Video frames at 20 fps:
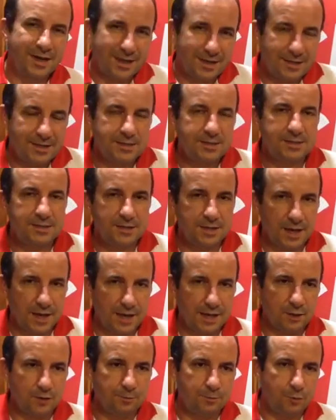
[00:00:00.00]

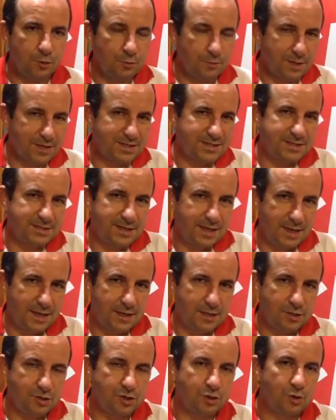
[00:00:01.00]
credenciado por uma
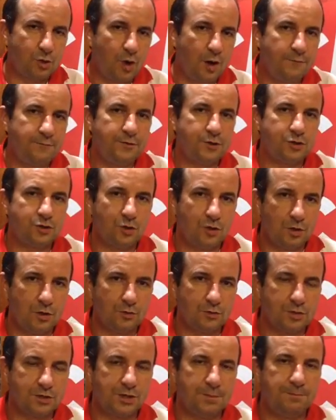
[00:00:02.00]
série de nove
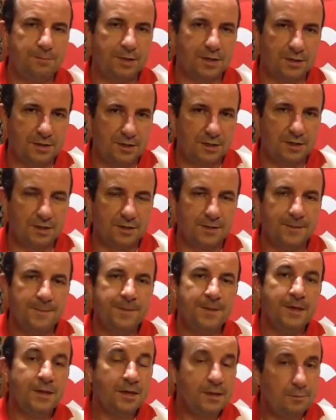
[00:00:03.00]
jogos sem perder
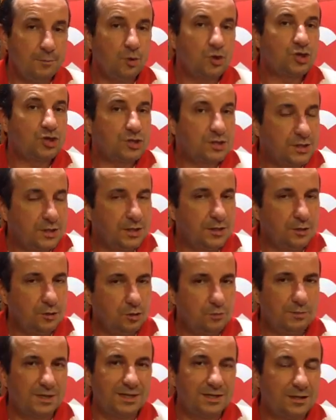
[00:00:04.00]
e
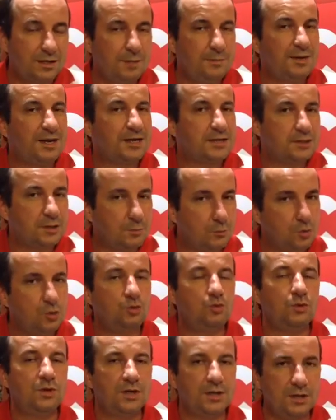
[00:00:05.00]
mostrando uma determinação
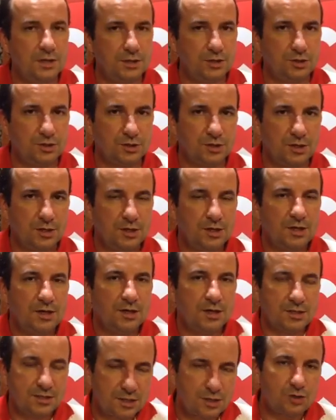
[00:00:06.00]
muito grande
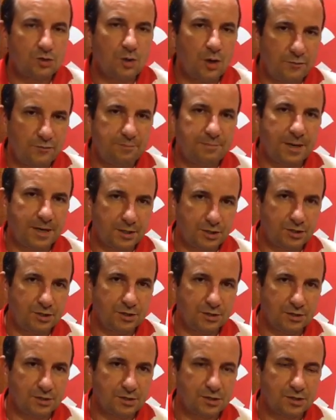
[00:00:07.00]
nessas nove
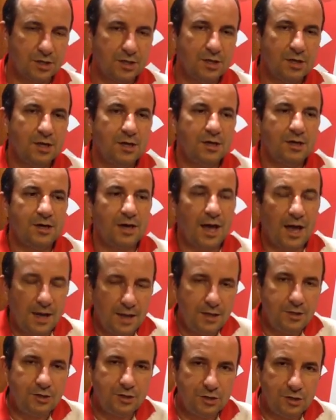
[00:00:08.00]
partidas. É,
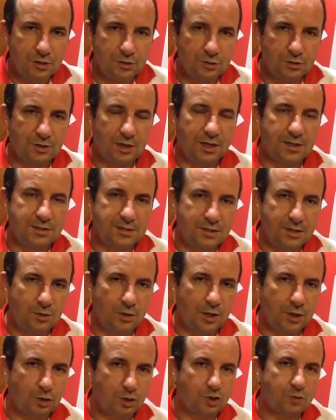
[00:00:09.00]
além disso, trazia
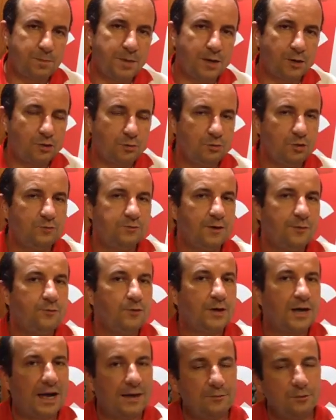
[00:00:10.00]
um retrospecto muito
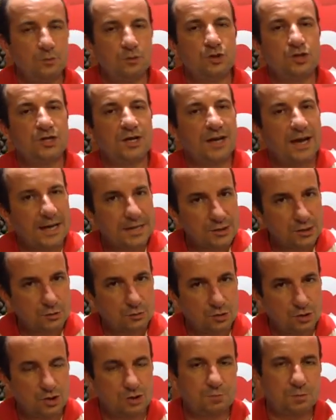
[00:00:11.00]
favorável nos
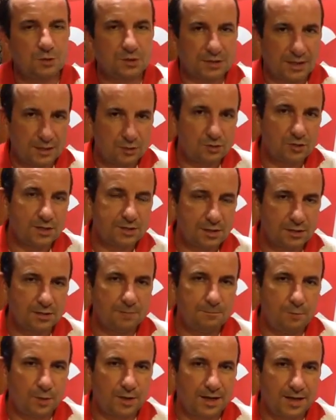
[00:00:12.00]
clássicos disputados nessa
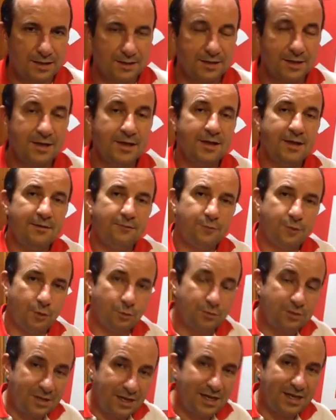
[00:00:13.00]
temporada.
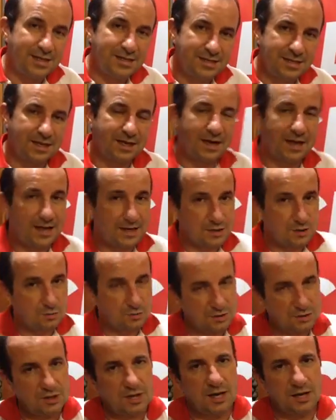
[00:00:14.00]
Foram 13
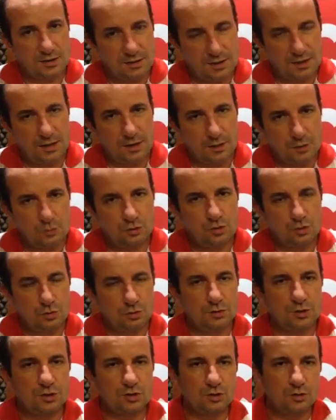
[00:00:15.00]
clássicos até o
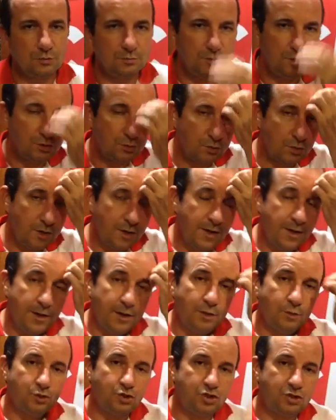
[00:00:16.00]
jogo deste domingo.
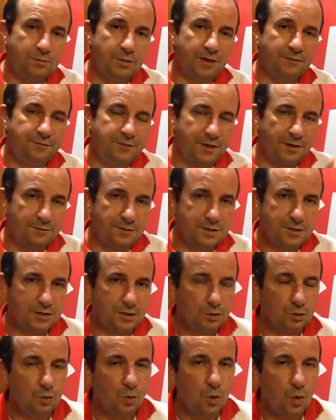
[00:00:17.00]
O time havia
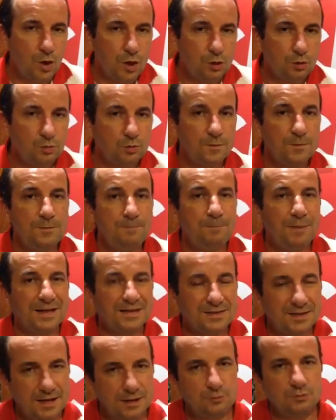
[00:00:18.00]
vencido oito,
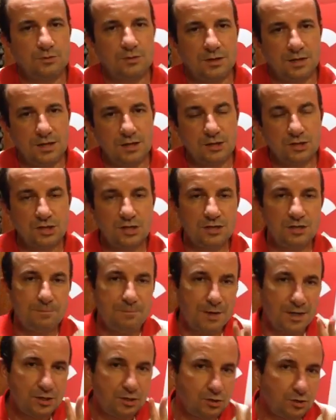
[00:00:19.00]
empatado três e
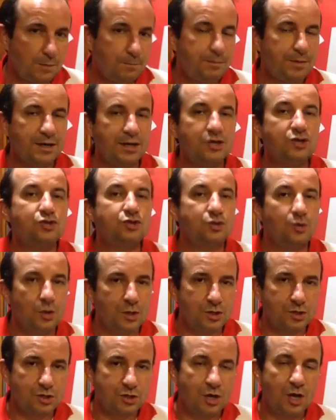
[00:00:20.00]
perdido apenas
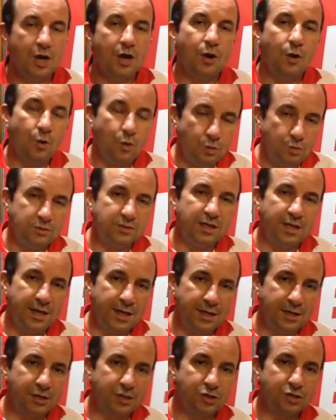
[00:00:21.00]
dois. Um
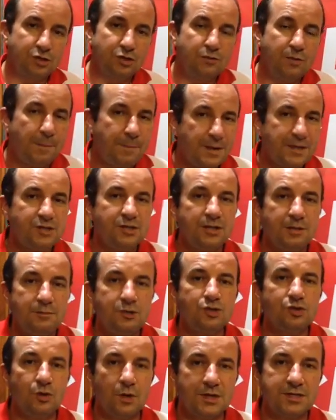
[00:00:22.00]
deles numa partida
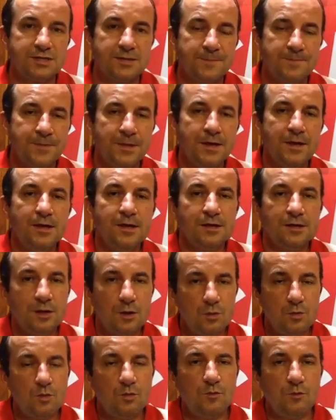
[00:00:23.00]
amistosa.
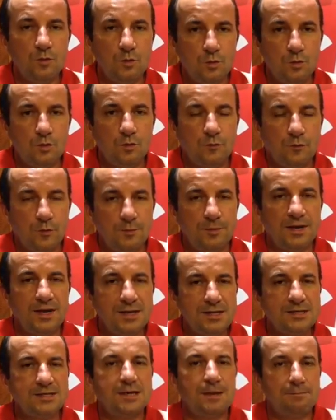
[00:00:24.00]
Então, o, o
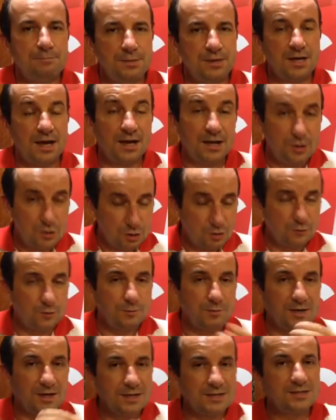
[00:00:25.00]
Fluminense sabia, além disso, o
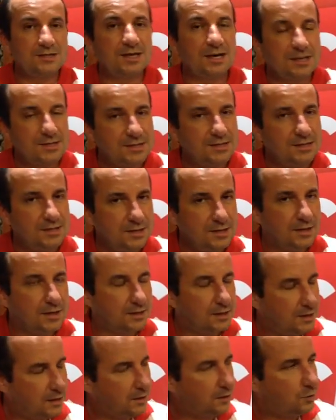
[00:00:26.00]
Fluminense
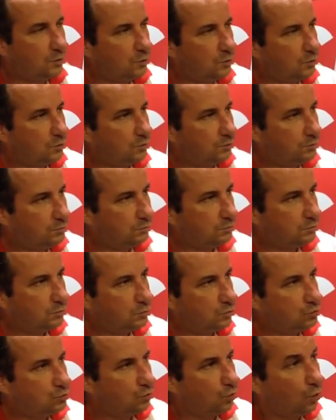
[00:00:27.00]
trazia né,
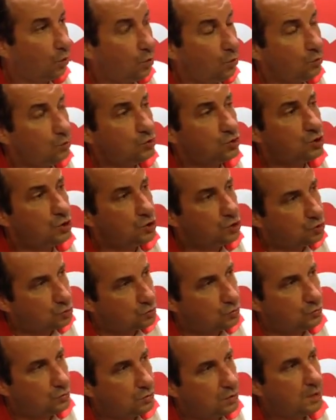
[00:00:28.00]
um, um, um longo
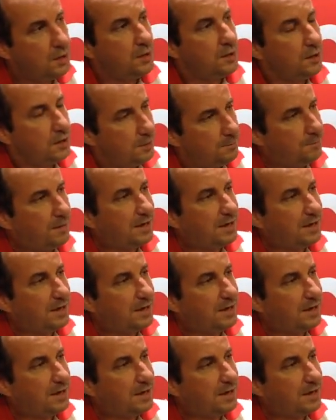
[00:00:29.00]
jejum em